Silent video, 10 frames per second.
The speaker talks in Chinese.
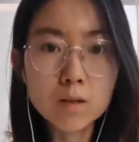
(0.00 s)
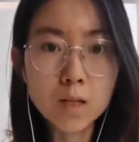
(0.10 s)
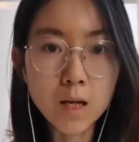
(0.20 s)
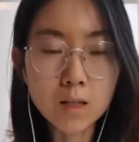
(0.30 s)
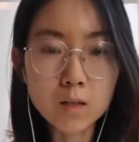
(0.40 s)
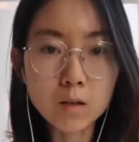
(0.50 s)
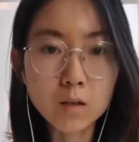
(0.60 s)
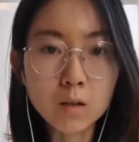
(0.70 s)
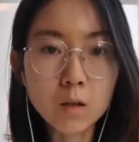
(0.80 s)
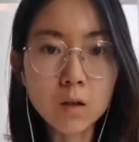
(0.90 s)
在这
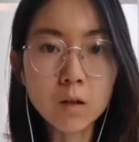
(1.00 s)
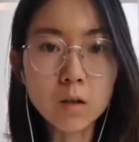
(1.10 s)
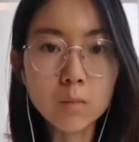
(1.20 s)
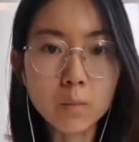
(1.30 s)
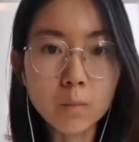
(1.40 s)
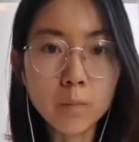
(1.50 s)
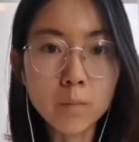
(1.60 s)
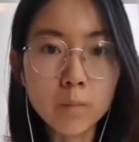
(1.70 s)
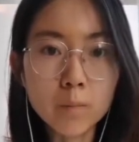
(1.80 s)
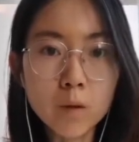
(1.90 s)
个
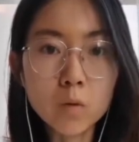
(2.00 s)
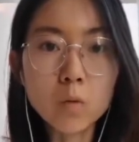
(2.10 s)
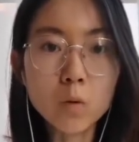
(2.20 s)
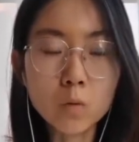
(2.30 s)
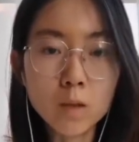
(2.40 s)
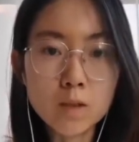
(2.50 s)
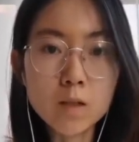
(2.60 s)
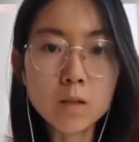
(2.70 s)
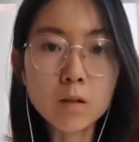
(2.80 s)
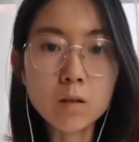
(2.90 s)
嗯拥有灵
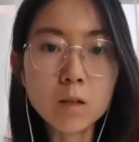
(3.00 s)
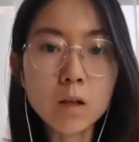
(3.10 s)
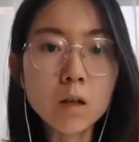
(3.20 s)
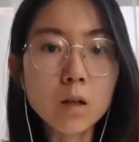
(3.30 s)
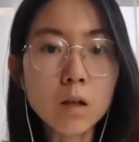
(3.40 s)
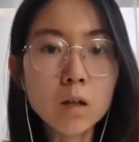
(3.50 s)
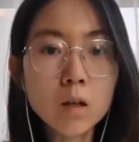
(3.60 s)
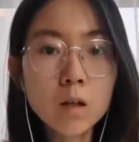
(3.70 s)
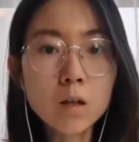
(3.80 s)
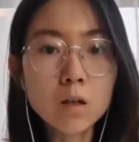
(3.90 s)
性能力和
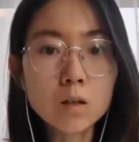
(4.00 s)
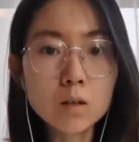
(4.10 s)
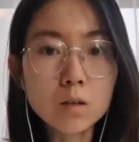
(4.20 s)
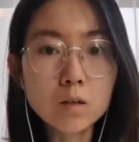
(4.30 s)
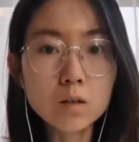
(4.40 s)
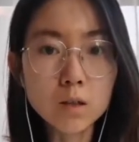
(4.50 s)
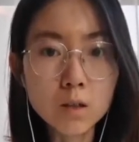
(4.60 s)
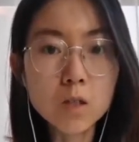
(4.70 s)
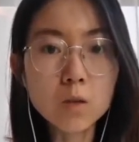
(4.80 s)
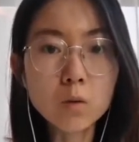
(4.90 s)

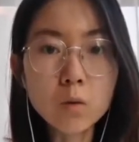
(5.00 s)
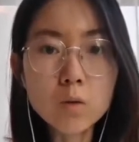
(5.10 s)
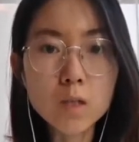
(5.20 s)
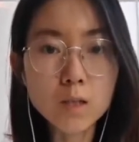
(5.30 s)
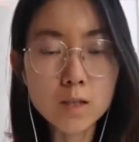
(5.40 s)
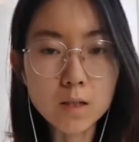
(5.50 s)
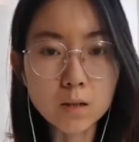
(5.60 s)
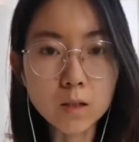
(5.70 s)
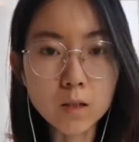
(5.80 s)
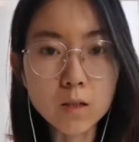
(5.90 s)
提升控制灵性
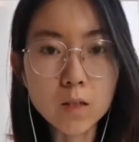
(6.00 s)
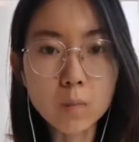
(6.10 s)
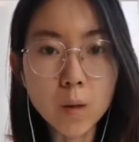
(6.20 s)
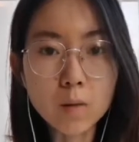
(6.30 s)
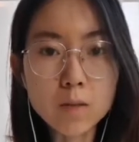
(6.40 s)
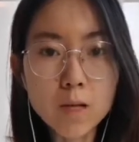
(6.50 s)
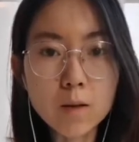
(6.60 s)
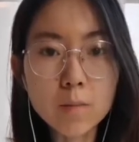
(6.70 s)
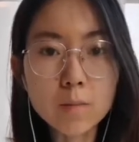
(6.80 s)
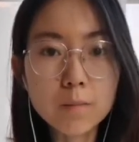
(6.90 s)
能力的一个表现。